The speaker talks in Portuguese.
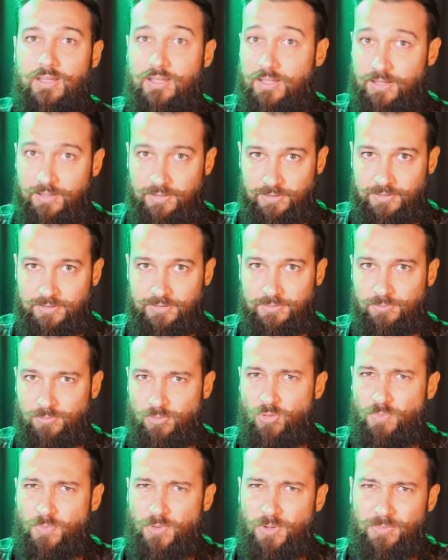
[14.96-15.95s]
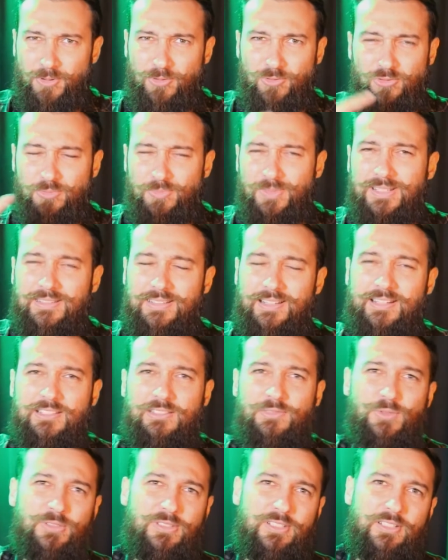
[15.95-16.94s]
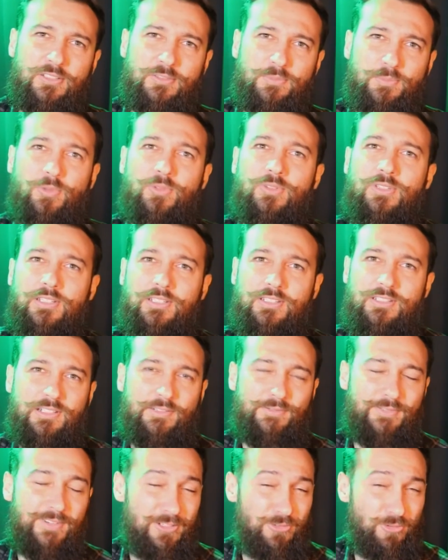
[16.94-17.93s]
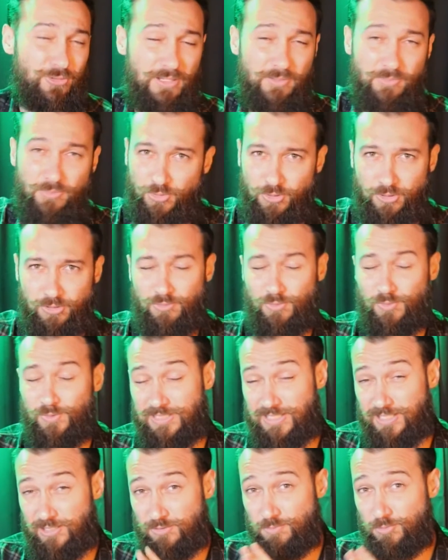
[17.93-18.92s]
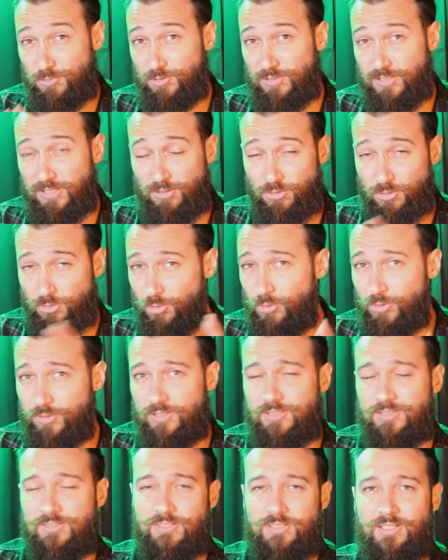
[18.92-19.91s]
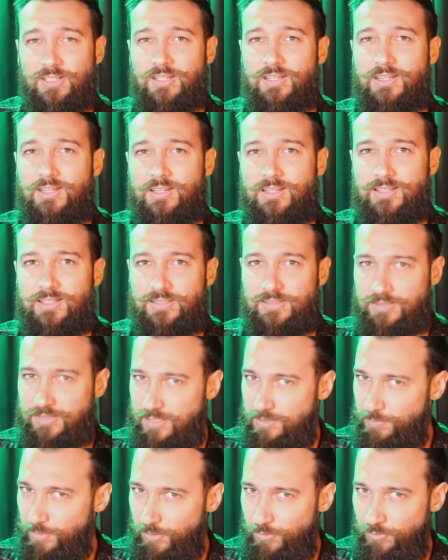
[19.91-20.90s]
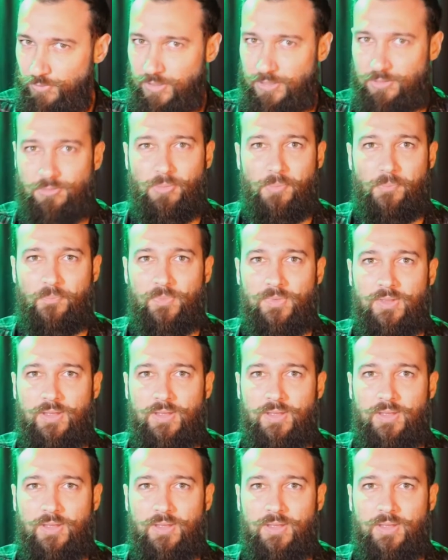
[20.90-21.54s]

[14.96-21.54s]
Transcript: elas. Ou pelo menos uma delas, se você responder, já vai ajudar muito. Se você responder todas, será perfeito.